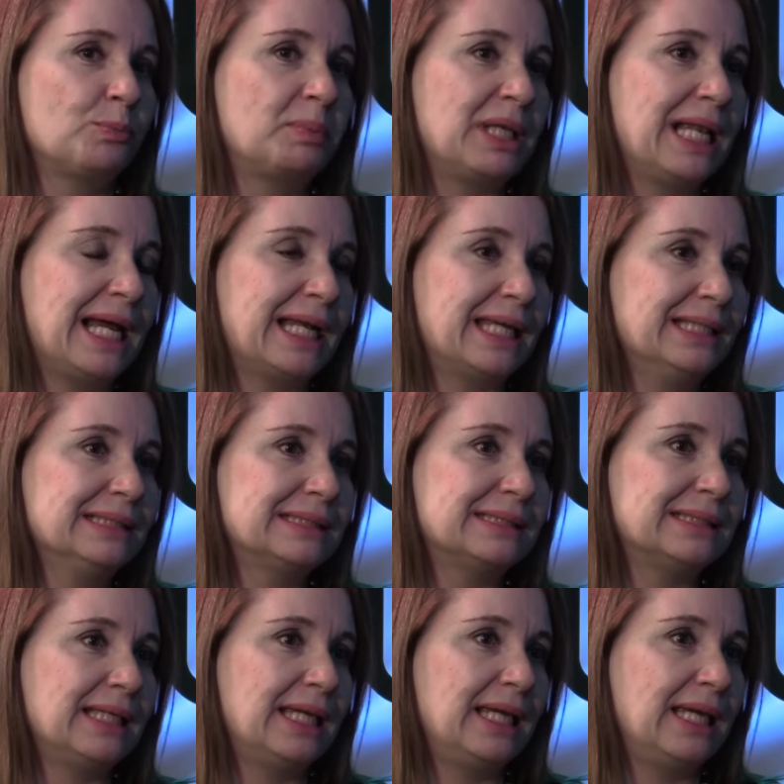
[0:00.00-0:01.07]

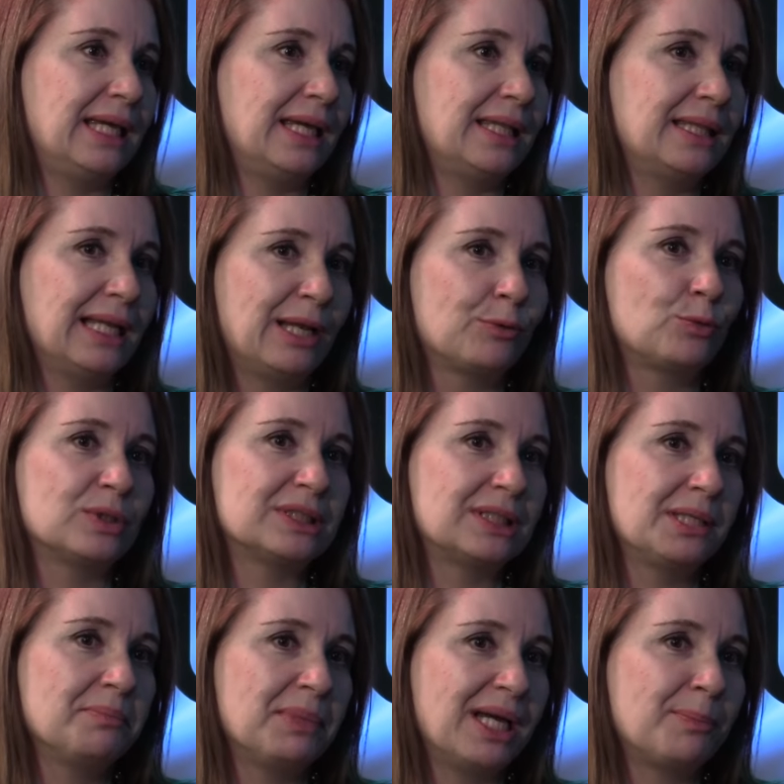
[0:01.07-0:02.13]
pilares eh, de la
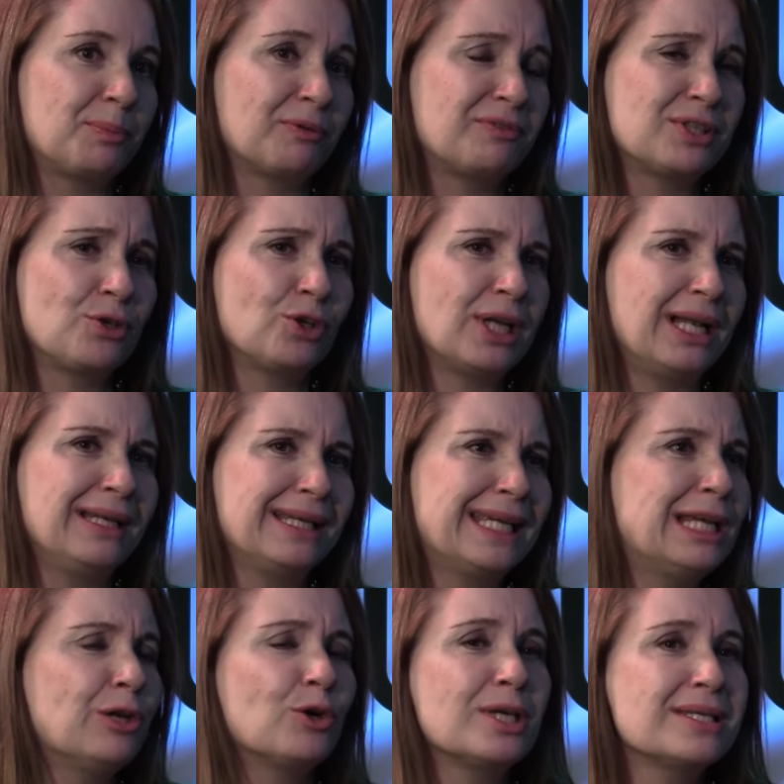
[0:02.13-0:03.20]
autoestima profesional
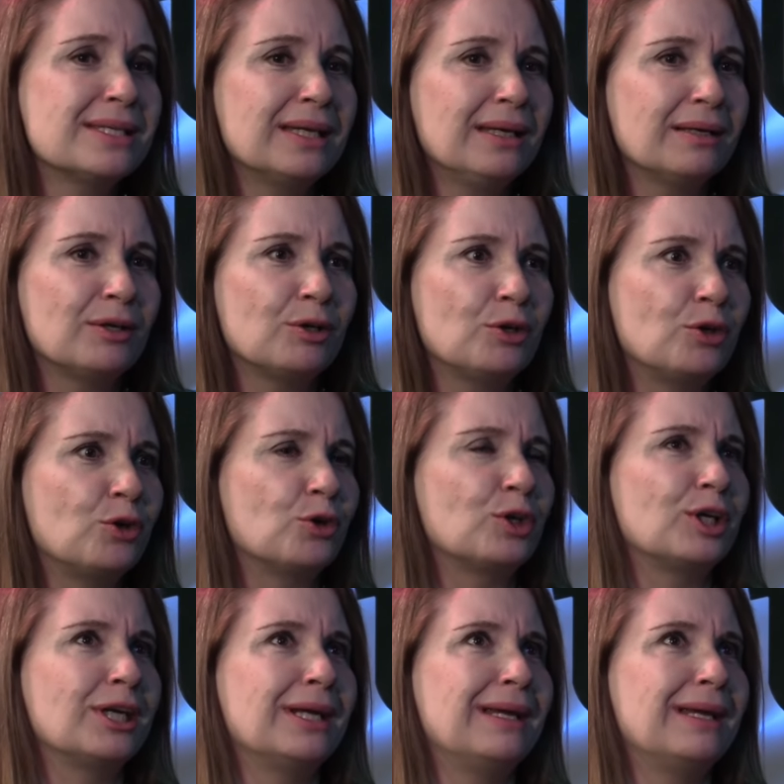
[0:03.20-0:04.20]
y lo hice con